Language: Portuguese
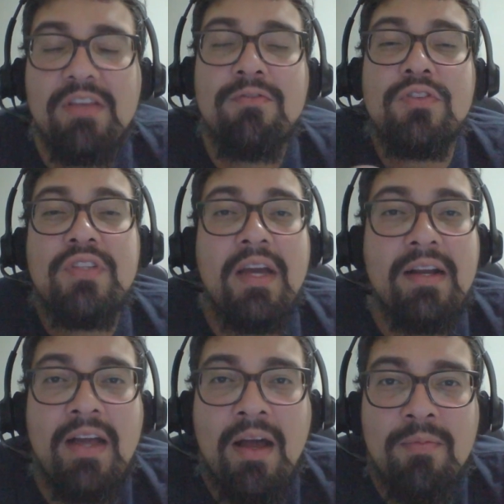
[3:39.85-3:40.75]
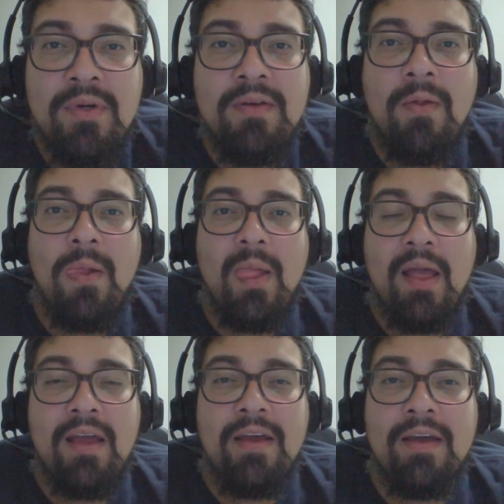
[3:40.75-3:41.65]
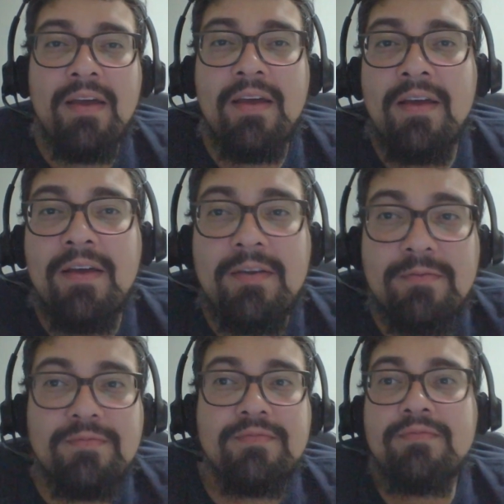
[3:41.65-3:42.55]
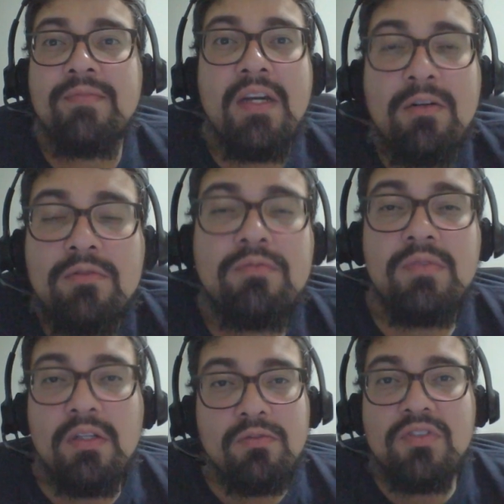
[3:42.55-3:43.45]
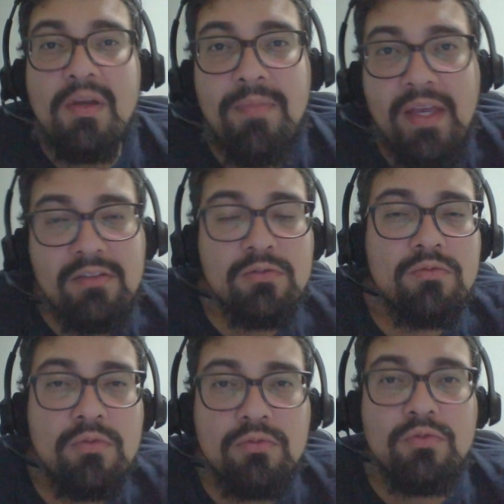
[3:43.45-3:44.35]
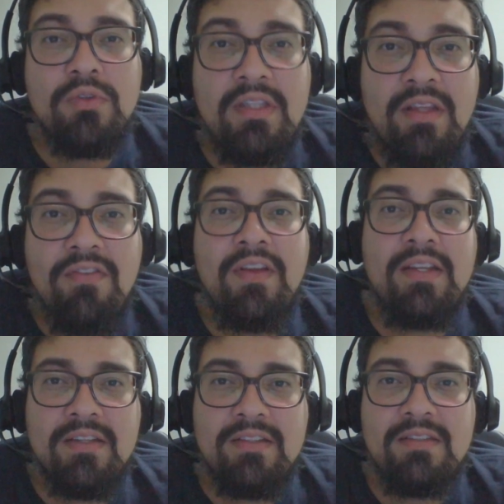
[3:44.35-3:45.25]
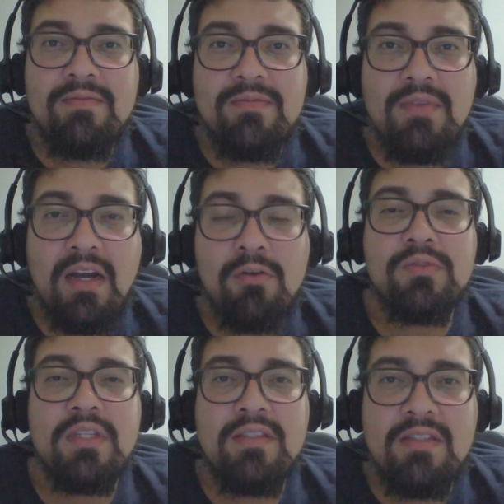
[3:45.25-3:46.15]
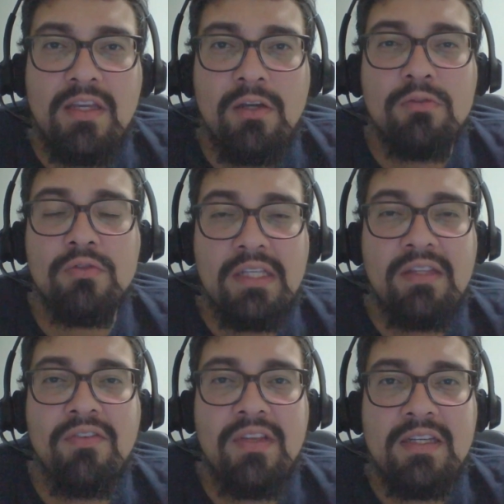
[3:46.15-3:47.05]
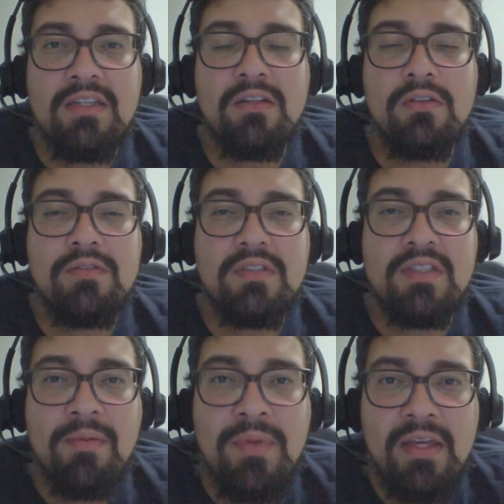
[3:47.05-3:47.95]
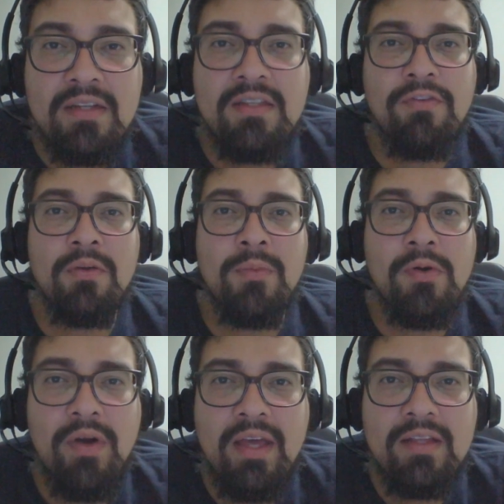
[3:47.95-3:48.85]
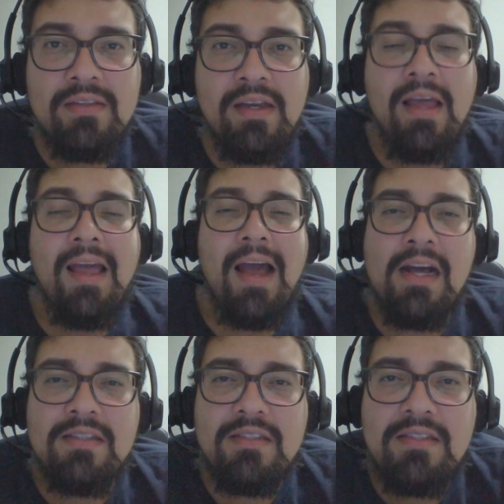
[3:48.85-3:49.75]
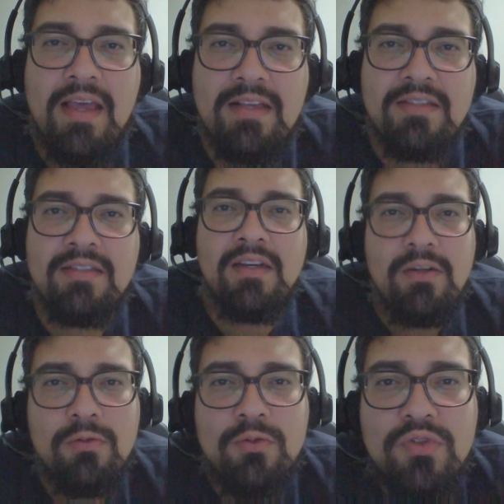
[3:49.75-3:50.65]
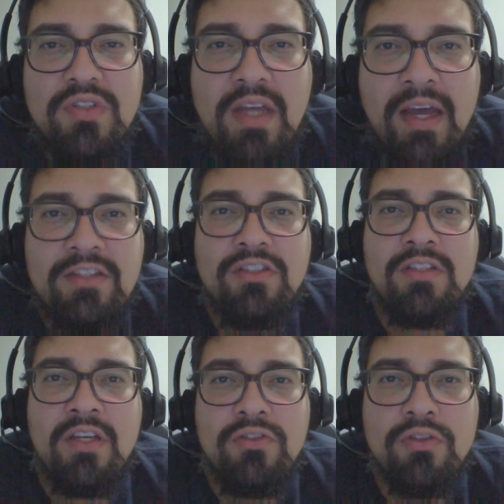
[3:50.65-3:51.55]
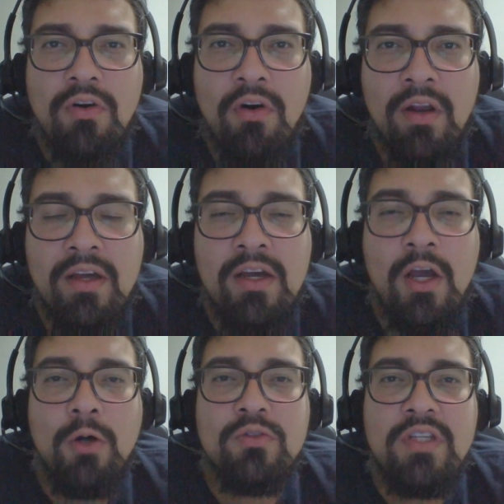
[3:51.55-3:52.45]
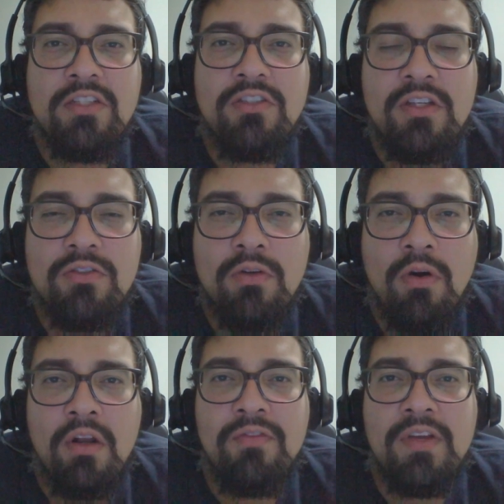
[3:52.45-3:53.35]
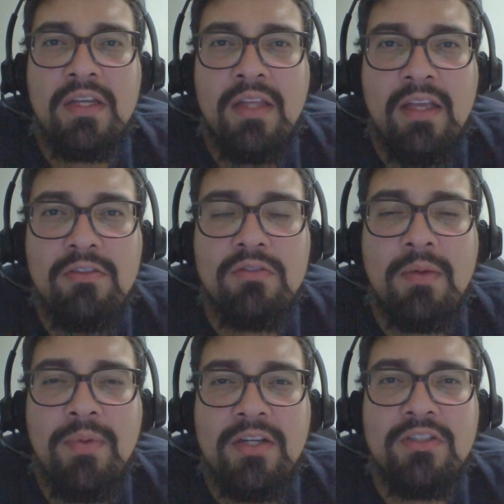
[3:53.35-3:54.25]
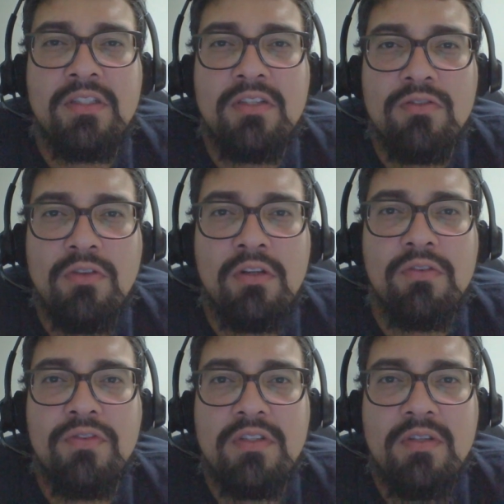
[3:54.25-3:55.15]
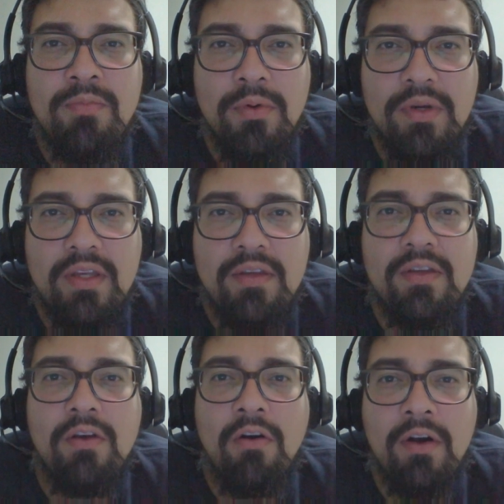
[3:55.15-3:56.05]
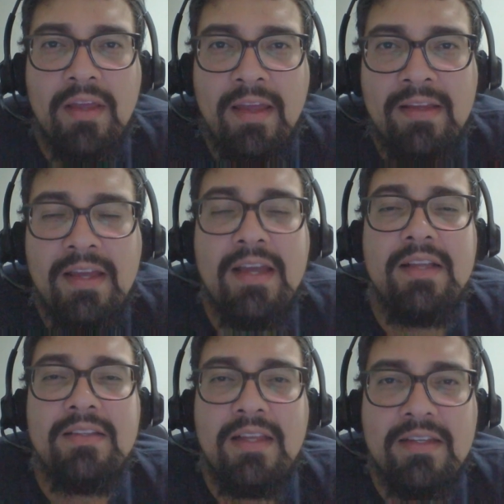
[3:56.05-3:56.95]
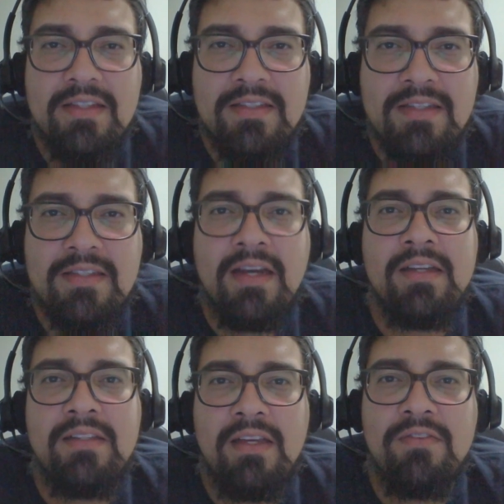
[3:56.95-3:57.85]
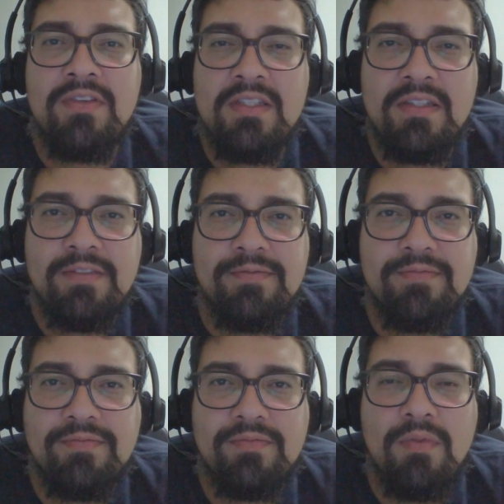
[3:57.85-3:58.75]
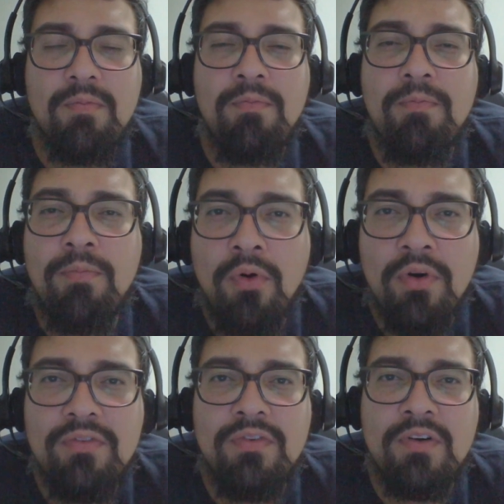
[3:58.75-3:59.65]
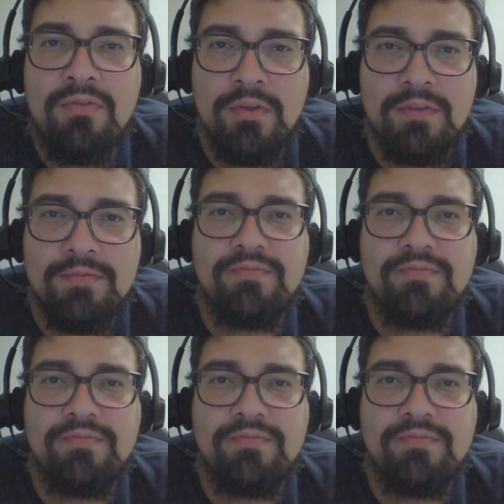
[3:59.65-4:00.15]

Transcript: você acaba é, não não sabendo do, do que deveria aconteceu, do que deveria saber da forma correta. Acessa o site da escola. O site da escola fica dentro da página da escola no Facebook, ok? Tem que acessar e tem que fazer. Por favor,